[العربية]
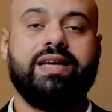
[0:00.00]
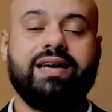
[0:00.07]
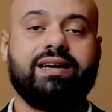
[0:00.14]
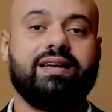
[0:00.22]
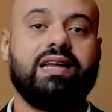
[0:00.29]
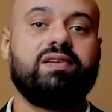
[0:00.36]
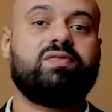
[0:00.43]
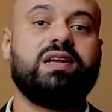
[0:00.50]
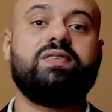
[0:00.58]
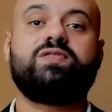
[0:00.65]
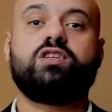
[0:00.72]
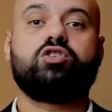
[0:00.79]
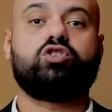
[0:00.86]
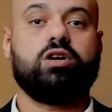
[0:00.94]
في الحياة
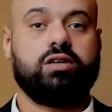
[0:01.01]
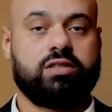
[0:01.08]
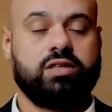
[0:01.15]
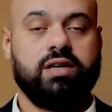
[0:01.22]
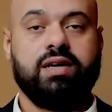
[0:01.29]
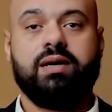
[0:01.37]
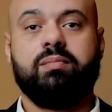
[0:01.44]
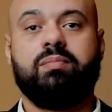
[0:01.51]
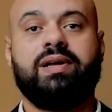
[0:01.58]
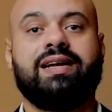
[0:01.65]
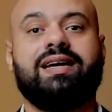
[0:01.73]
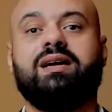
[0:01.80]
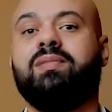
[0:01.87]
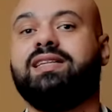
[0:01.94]
من منظور
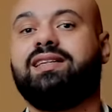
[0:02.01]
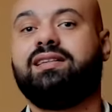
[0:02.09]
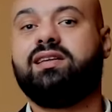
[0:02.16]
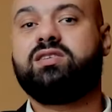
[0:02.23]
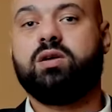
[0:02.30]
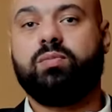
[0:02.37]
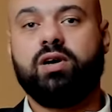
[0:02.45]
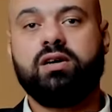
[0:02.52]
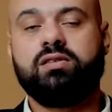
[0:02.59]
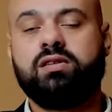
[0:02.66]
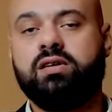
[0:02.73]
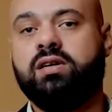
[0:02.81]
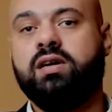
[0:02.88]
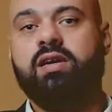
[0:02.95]
جمالتك وهنا بقى
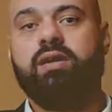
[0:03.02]
عايزين